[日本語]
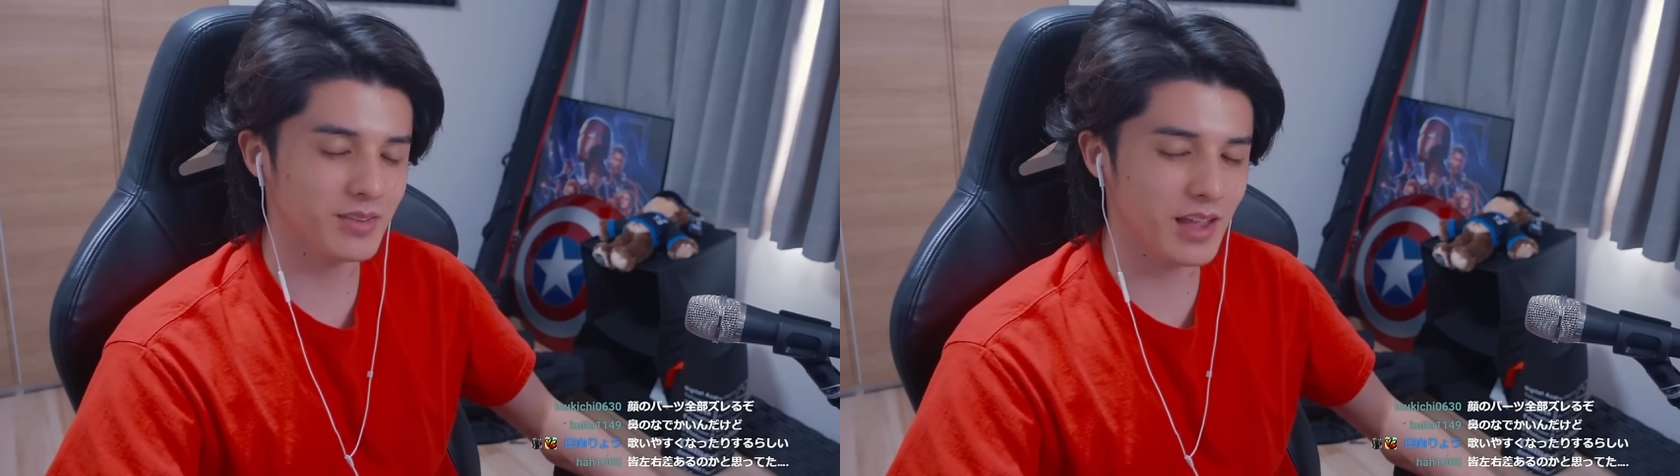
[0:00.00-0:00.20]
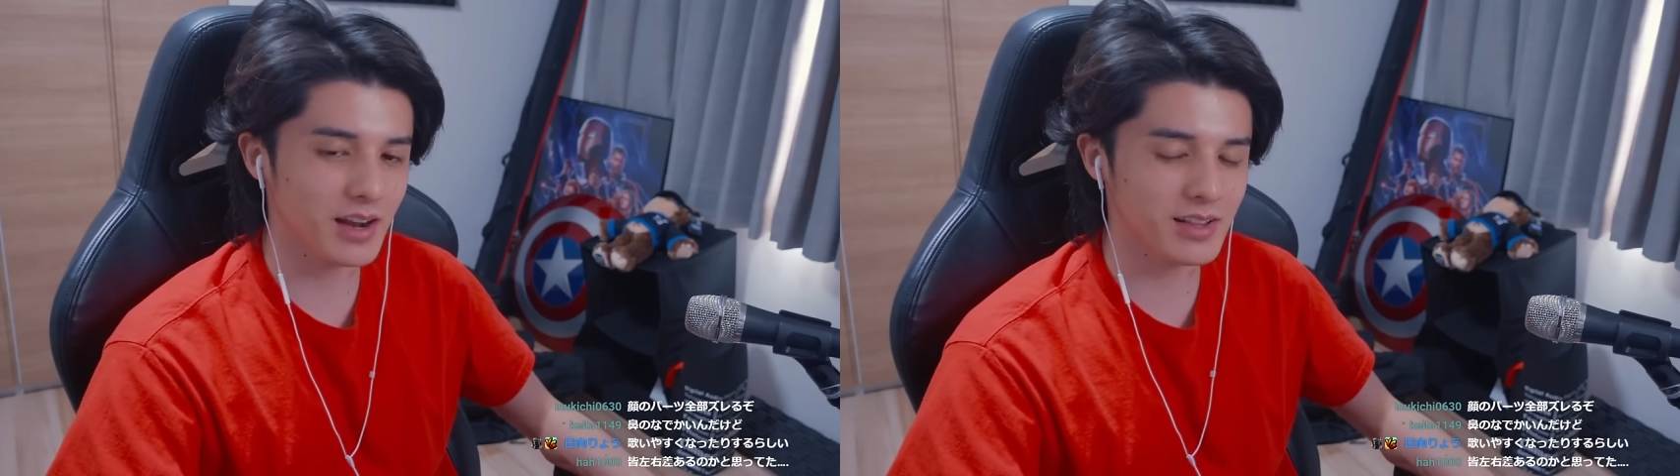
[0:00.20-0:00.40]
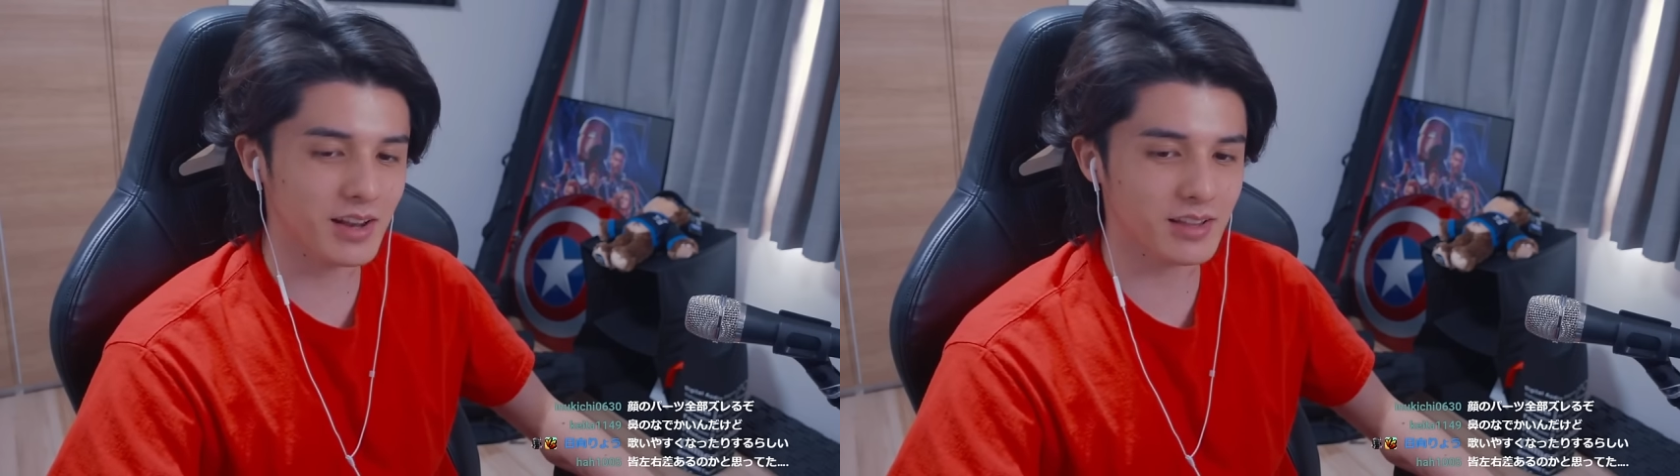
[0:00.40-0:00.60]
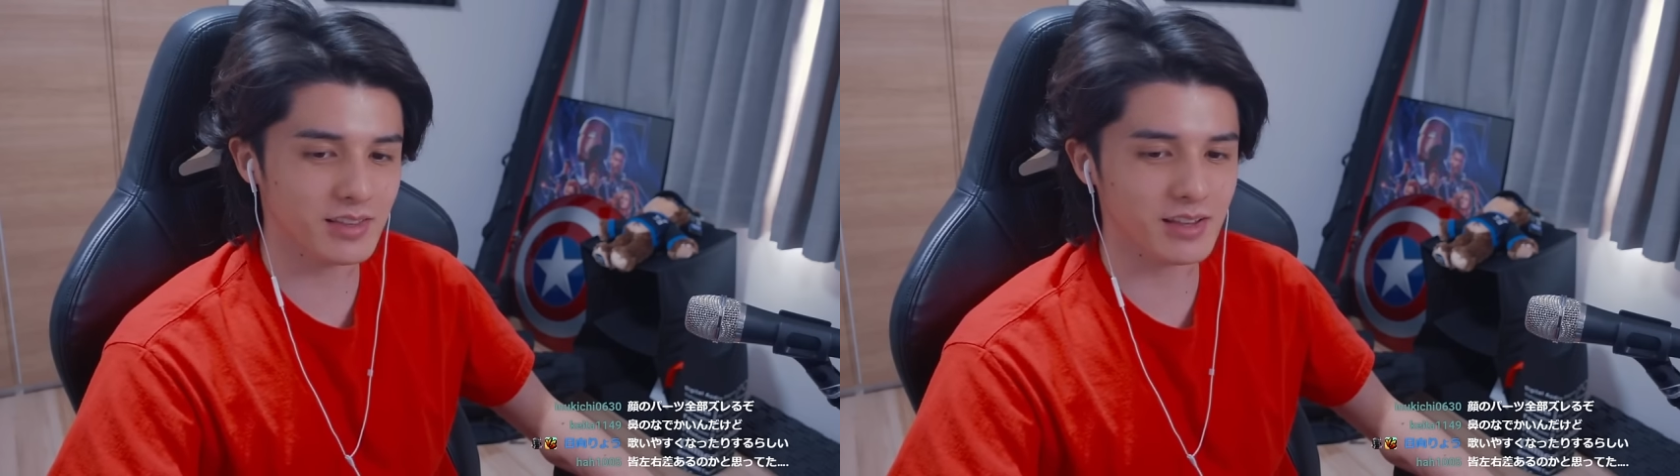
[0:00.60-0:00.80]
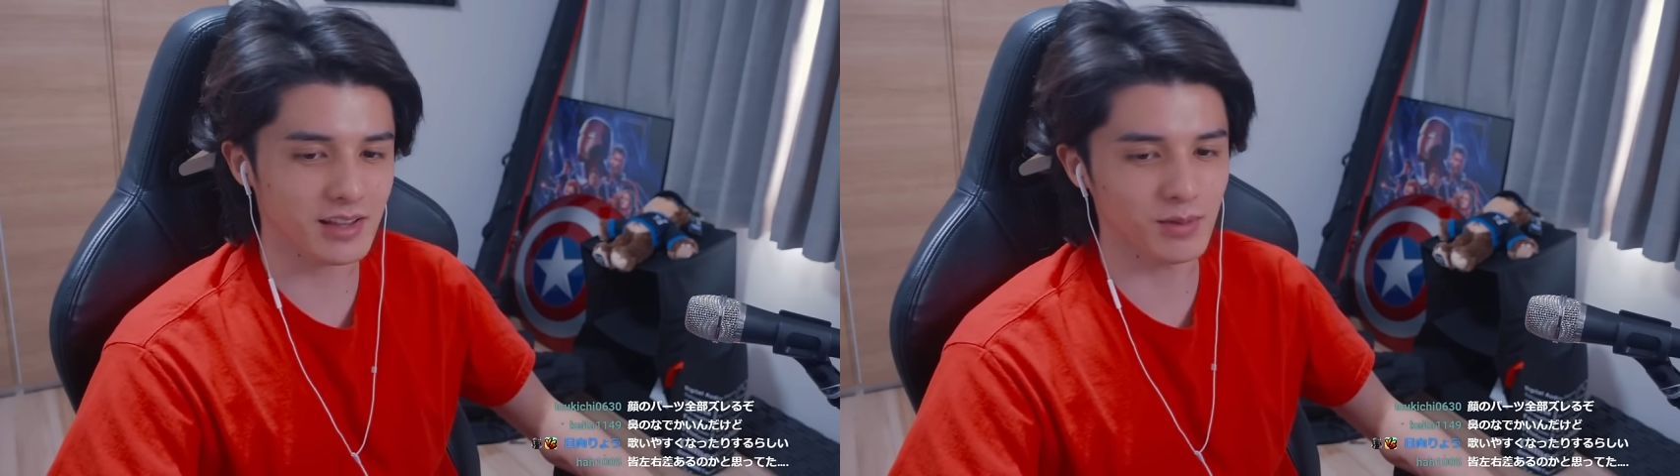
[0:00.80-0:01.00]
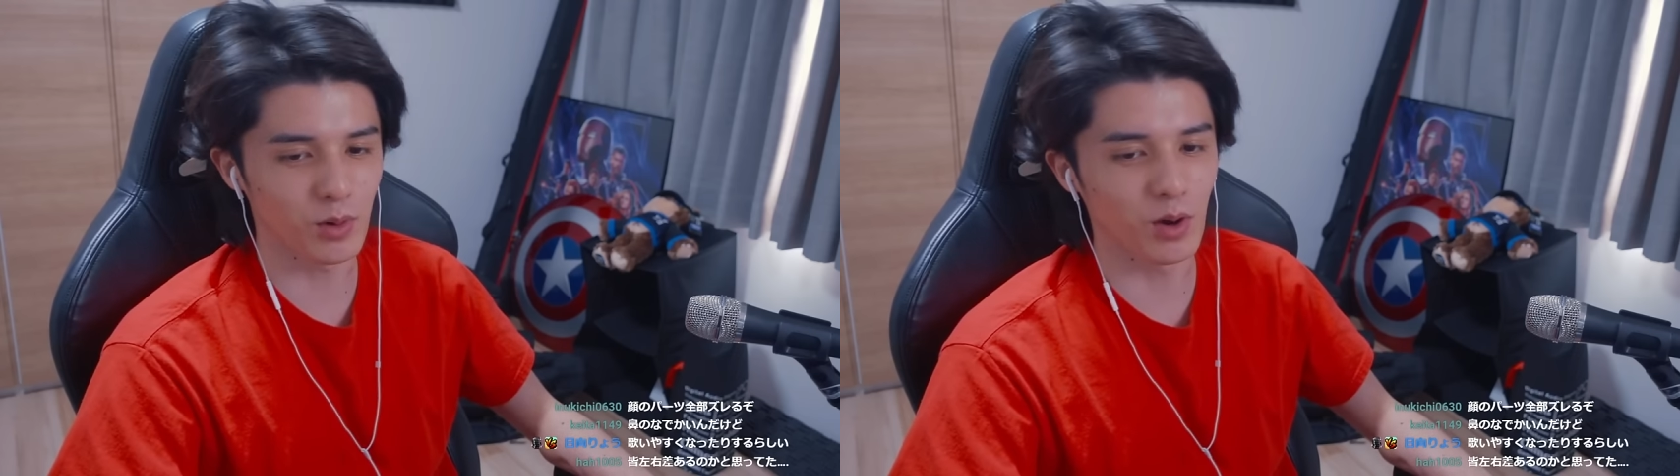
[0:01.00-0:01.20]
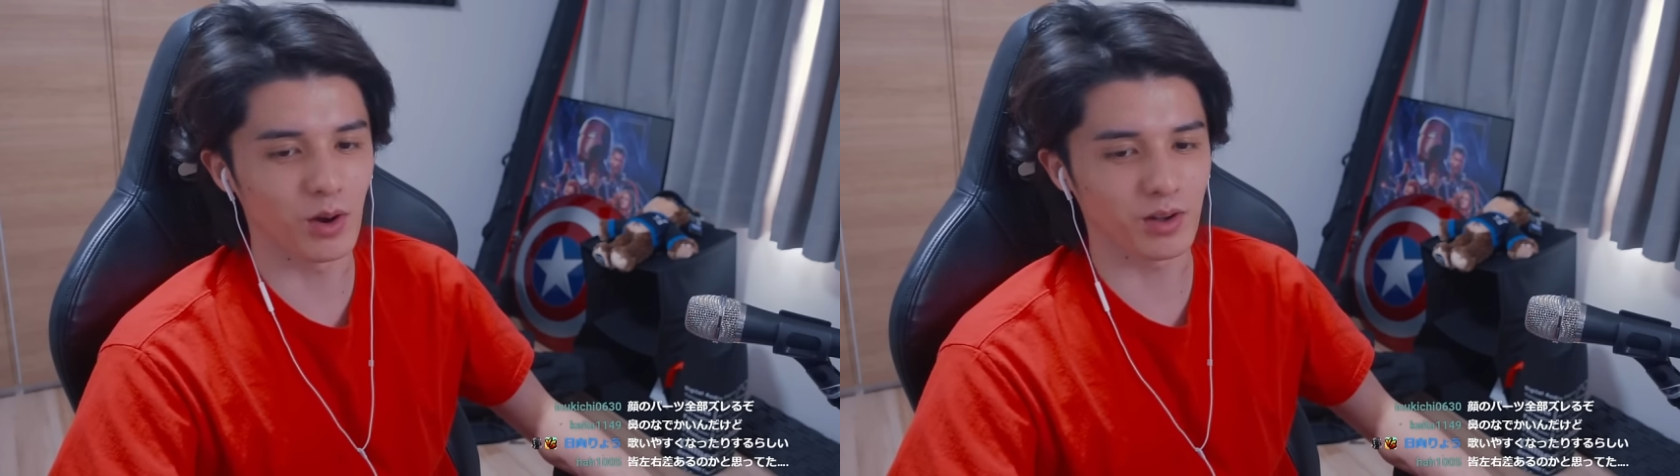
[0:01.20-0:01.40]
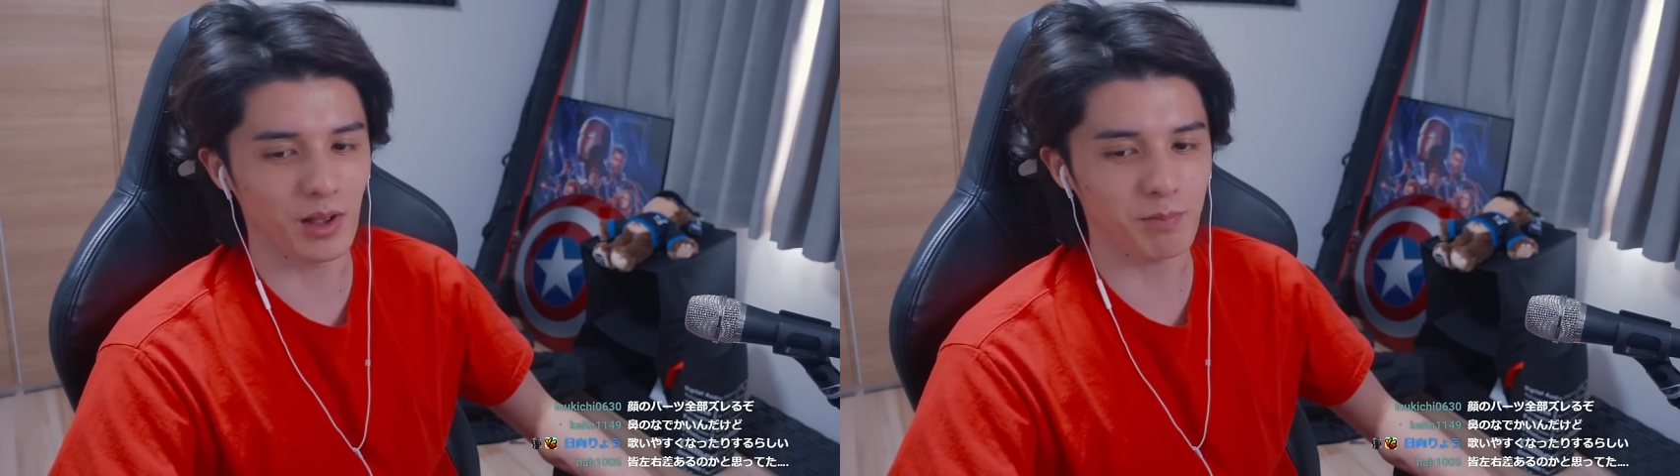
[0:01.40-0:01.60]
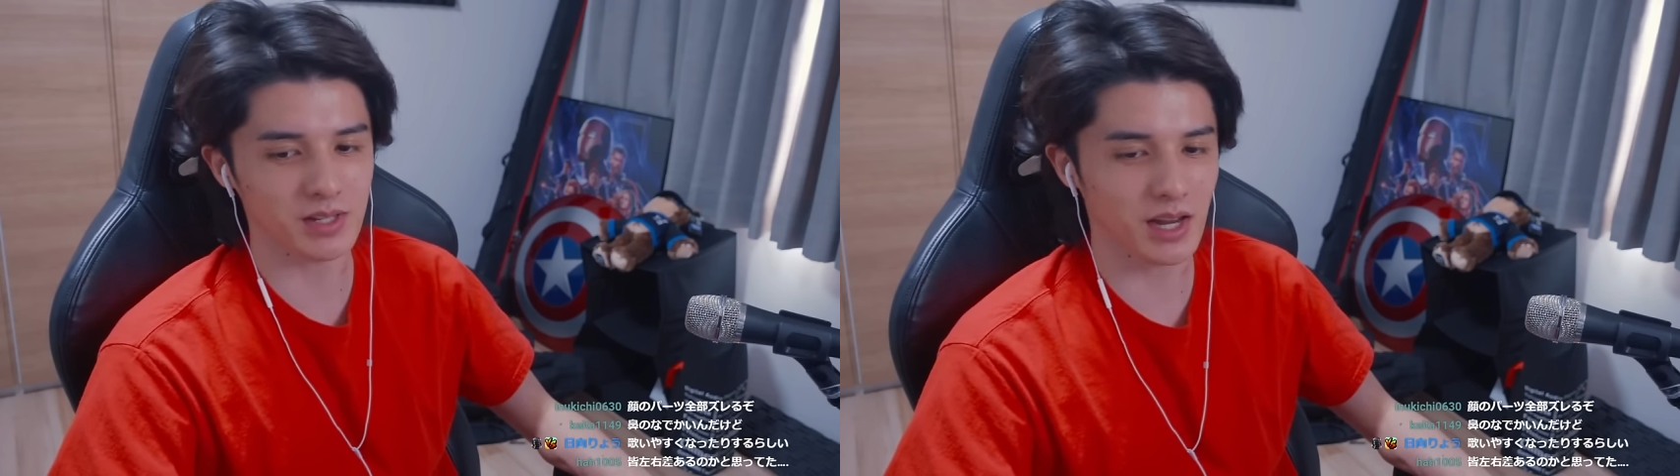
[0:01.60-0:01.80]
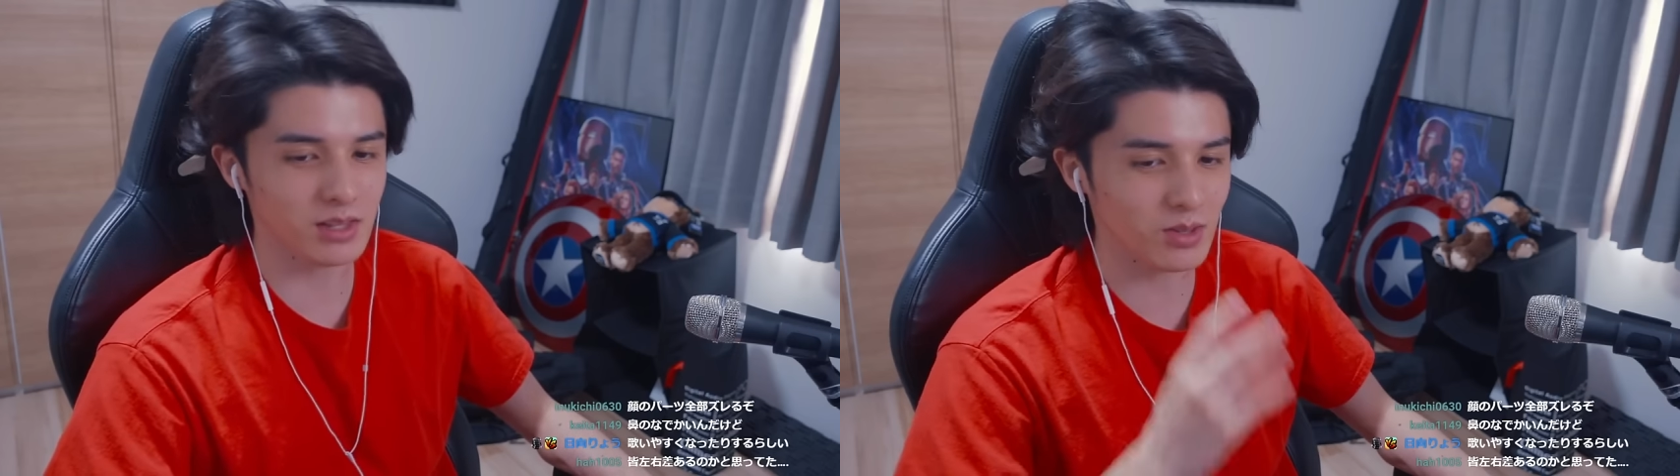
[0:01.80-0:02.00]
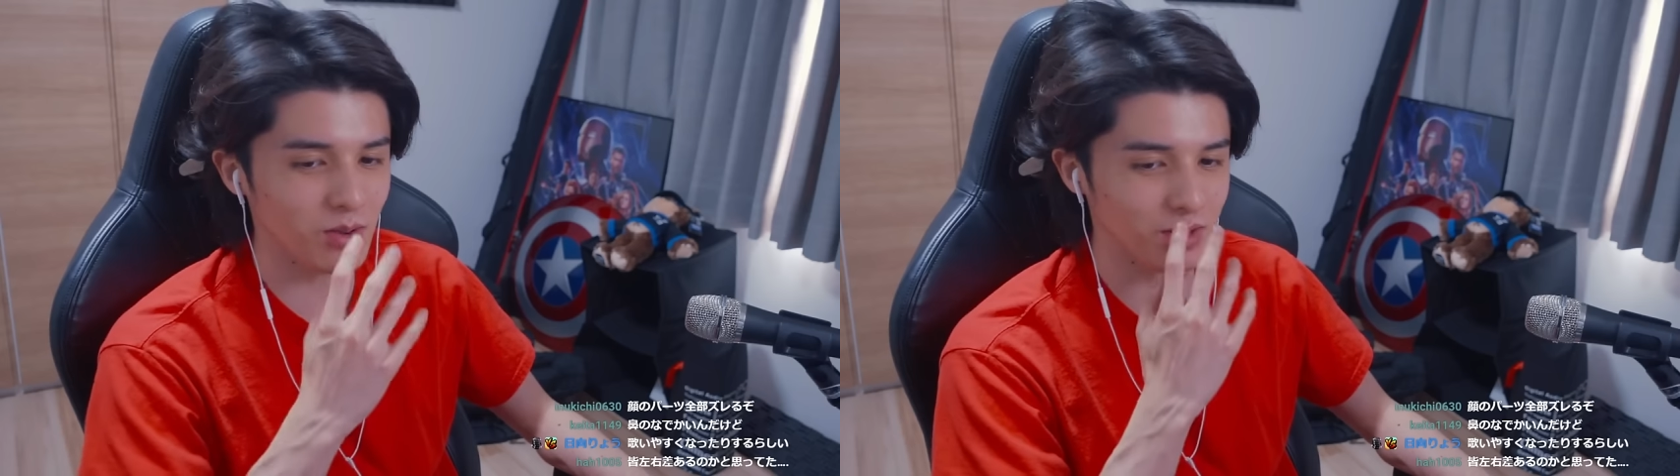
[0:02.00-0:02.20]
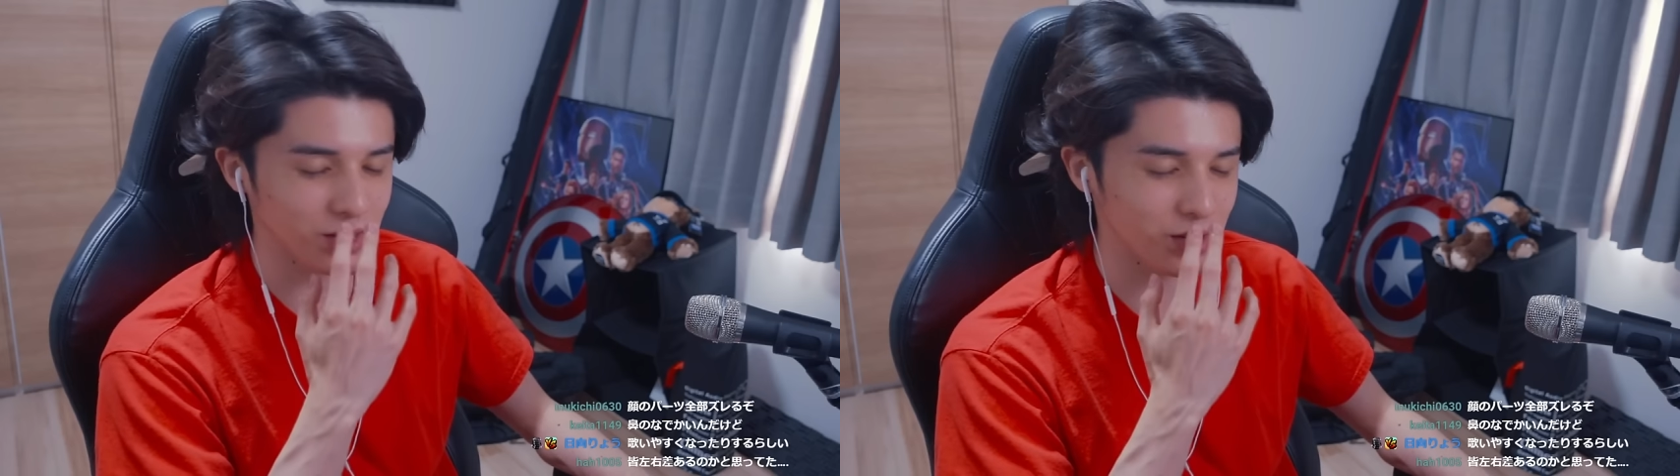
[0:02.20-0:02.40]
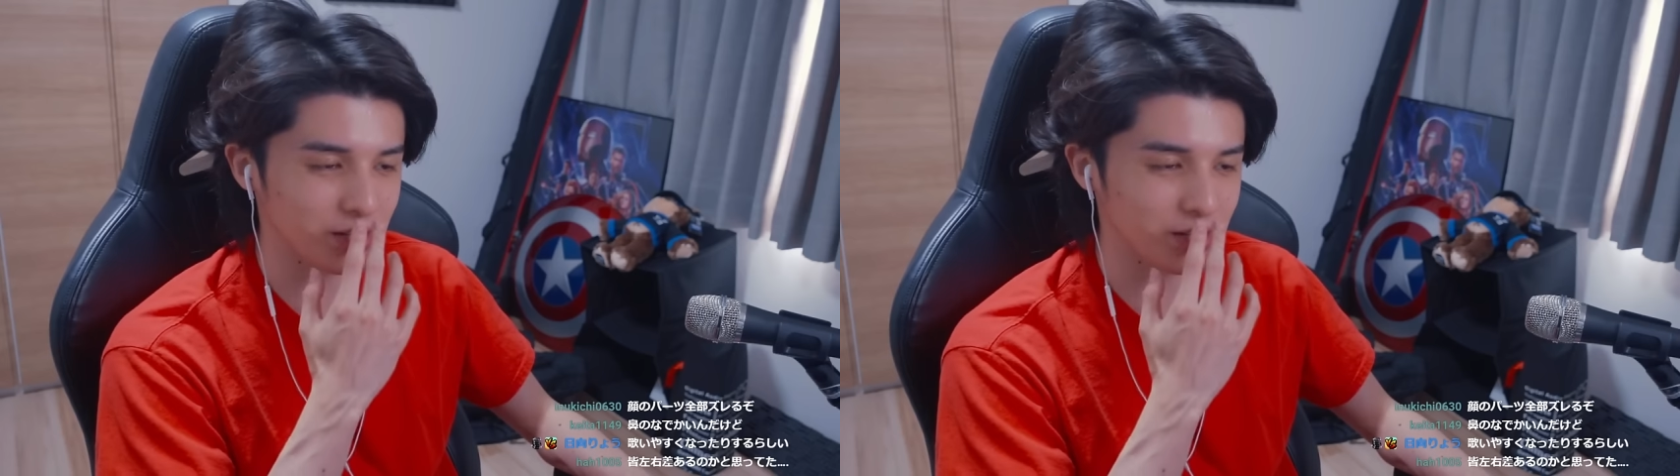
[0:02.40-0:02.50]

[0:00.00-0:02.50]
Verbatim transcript: やりたなってきたでもやっぱちゃんと手